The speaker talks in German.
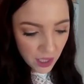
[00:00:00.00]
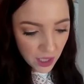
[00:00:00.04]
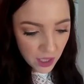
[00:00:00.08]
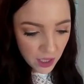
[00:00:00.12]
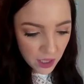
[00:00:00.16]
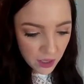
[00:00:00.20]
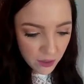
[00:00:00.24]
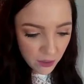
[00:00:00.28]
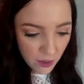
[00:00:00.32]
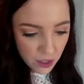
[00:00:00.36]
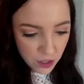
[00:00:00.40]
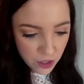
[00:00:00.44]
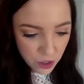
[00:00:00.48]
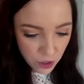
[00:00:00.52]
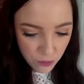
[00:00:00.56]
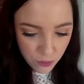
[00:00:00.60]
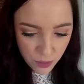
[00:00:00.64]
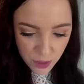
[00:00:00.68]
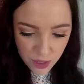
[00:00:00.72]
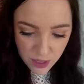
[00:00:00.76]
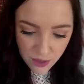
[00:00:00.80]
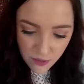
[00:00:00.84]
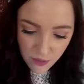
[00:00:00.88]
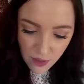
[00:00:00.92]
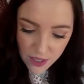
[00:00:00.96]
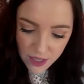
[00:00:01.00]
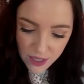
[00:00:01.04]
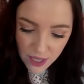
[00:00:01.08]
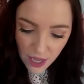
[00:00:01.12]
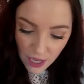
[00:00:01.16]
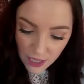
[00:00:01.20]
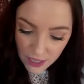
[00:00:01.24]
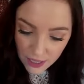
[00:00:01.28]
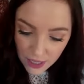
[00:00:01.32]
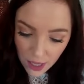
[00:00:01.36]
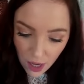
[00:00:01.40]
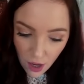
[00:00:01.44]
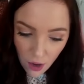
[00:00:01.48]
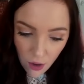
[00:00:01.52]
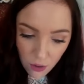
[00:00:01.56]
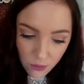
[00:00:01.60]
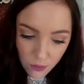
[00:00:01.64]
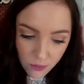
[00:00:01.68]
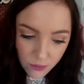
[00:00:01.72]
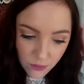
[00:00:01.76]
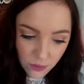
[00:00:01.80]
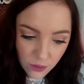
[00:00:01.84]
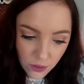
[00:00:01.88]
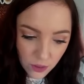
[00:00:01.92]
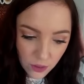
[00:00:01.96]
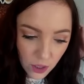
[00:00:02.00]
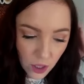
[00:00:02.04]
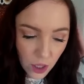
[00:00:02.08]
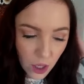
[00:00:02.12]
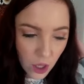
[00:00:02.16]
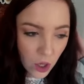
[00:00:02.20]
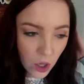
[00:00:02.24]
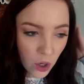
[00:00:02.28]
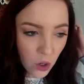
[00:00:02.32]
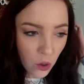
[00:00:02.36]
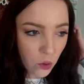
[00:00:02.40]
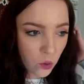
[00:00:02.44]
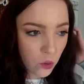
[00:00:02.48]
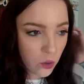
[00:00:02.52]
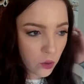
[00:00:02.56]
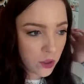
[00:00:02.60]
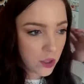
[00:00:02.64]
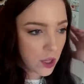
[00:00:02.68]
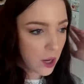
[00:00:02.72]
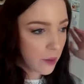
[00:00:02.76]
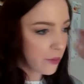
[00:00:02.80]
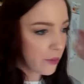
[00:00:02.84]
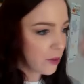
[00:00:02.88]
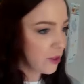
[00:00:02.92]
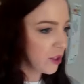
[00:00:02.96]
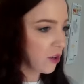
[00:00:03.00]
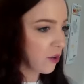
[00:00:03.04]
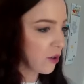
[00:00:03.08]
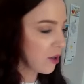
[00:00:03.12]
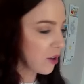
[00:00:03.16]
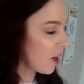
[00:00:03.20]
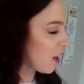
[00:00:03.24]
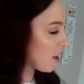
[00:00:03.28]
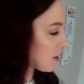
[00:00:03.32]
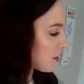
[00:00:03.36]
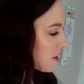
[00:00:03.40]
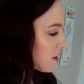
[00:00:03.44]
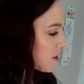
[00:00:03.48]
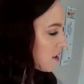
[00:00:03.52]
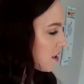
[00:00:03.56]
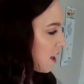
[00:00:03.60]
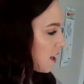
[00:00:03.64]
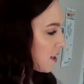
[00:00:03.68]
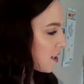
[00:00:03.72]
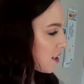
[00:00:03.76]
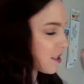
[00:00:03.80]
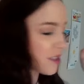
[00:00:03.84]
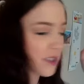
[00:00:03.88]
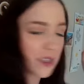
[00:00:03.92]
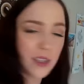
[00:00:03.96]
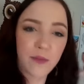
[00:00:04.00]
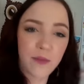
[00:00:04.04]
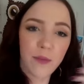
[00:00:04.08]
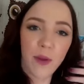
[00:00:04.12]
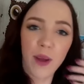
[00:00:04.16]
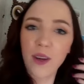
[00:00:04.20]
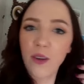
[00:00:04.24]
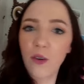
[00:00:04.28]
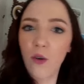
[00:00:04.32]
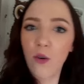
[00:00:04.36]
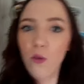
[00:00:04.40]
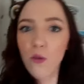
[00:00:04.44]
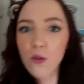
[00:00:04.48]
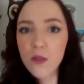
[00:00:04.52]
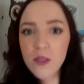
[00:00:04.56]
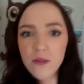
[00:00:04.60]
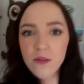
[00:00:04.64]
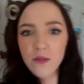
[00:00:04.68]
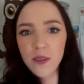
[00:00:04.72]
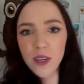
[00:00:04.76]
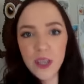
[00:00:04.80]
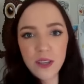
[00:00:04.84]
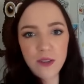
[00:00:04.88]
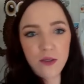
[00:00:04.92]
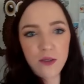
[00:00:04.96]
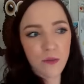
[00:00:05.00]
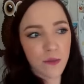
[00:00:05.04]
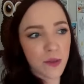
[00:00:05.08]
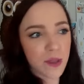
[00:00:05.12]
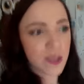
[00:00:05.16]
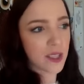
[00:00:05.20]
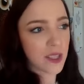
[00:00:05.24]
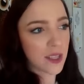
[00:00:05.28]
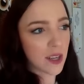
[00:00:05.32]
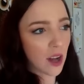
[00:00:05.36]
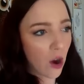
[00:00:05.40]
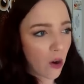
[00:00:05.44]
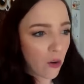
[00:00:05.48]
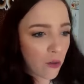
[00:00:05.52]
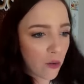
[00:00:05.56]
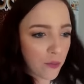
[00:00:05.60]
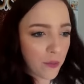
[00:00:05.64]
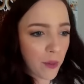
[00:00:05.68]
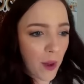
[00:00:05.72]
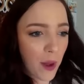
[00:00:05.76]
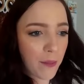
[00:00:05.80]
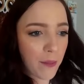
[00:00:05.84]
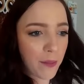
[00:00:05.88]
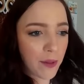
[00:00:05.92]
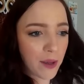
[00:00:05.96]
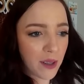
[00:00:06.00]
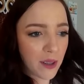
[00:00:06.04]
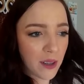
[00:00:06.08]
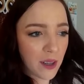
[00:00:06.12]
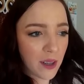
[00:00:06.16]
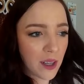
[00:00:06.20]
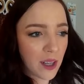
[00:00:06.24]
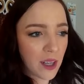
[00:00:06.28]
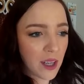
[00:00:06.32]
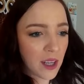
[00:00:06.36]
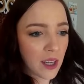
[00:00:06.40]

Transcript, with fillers: Ich war schon ein bisschen was einkaufen und habe euch auch gerade gezeigt, dass ich meine Rosen wieder so ein bisschen aufpeppel.